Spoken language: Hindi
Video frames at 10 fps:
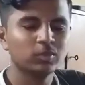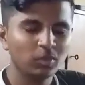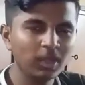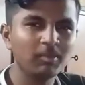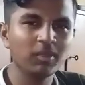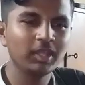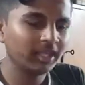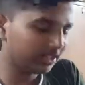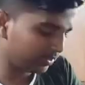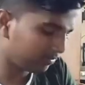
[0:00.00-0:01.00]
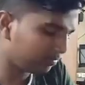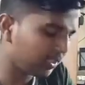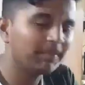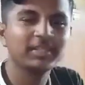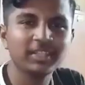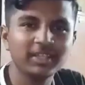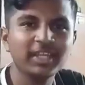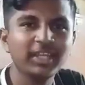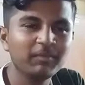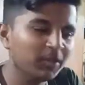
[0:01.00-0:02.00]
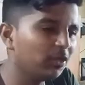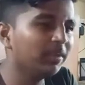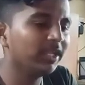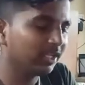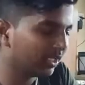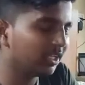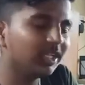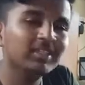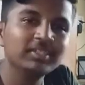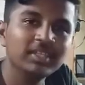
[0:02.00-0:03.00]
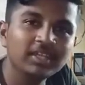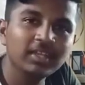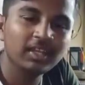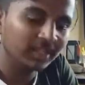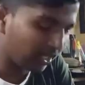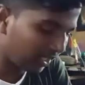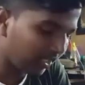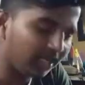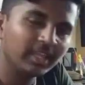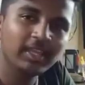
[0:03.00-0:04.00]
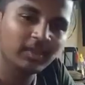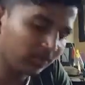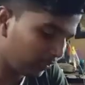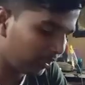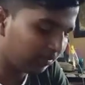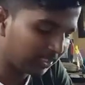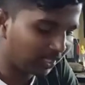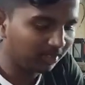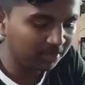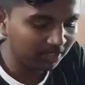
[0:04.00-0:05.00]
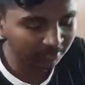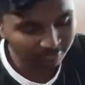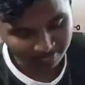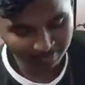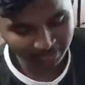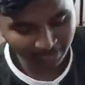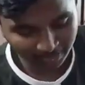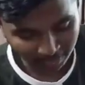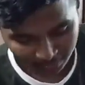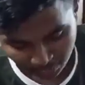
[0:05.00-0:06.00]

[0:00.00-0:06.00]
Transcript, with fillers: थोड़ा मोटा एक एक पंद्रह सेकंड की वीडियो में देखेंगे सिंग करेंगे गाना गाएंगे और ये बजाना भी बताएंगे